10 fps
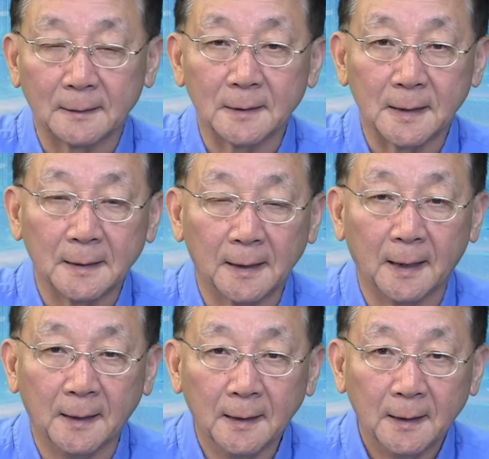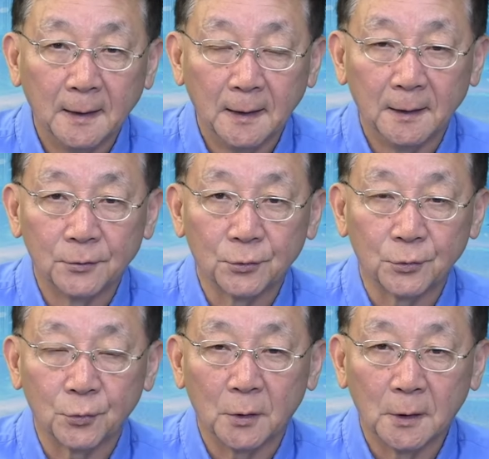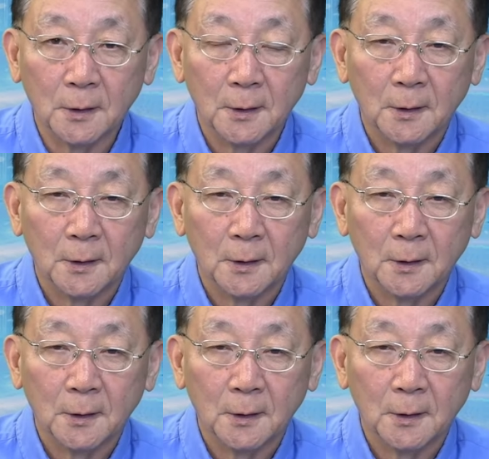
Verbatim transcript: 第三呢，呃，就是说，